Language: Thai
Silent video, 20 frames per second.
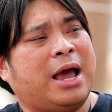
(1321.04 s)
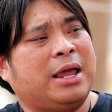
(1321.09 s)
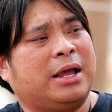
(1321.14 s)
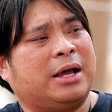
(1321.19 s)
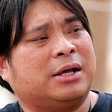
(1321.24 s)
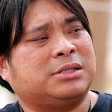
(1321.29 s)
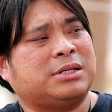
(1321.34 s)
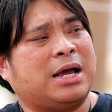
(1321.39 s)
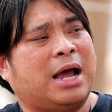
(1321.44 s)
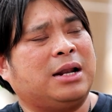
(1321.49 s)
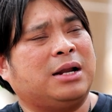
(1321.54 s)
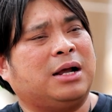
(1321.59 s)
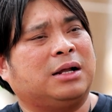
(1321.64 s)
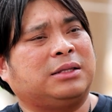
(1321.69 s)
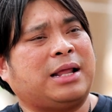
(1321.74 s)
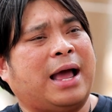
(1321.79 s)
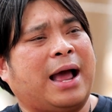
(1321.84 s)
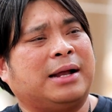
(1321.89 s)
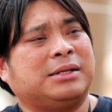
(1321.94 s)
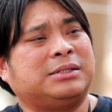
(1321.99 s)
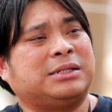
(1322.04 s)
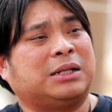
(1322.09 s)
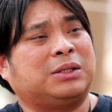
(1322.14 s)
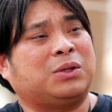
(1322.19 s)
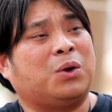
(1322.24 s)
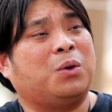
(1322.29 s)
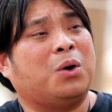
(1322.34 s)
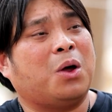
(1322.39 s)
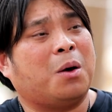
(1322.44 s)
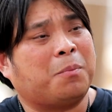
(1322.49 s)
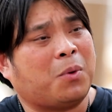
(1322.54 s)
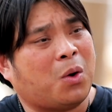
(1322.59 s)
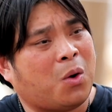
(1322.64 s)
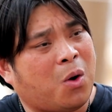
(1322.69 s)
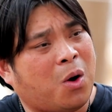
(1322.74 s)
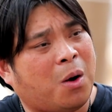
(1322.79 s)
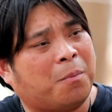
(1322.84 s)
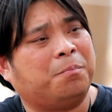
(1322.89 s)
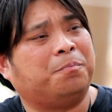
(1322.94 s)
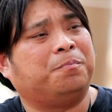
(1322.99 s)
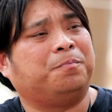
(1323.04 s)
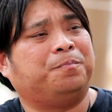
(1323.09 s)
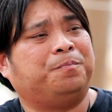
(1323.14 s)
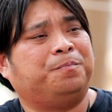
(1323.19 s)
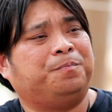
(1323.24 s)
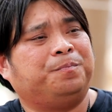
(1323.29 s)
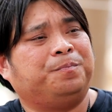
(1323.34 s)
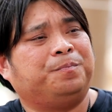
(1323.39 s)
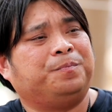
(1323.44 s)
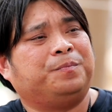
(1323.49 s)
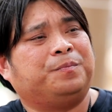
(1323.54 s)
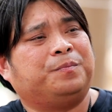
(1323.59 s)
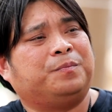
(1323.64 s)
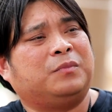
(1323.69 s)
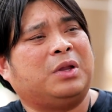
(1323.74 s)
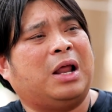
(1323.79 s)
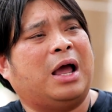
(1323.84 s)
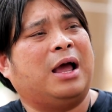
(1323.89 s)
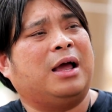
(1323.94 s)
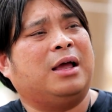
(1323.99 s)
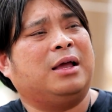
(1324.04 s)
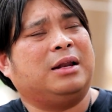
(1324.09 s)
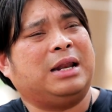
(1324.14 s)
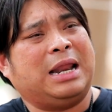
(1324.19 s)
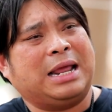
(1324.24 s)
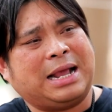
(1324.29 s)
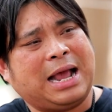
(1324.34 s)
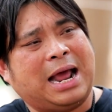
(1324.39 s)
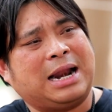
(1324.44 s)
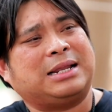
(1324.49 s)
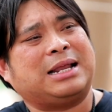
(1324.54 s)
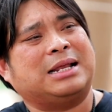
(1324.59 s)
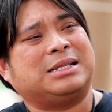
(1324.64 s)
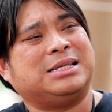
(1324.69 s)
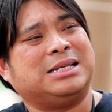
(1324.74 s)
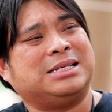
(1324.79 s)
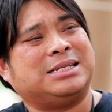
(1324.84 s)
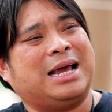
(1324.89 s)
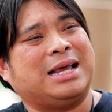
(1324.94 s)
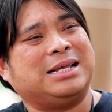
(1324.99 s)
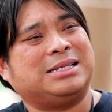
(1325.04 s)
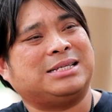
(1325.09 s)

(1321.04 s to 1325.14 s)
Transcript: ญาเอกสารต่างๆจะต้องรอบคอบนะในการตัดสินใจ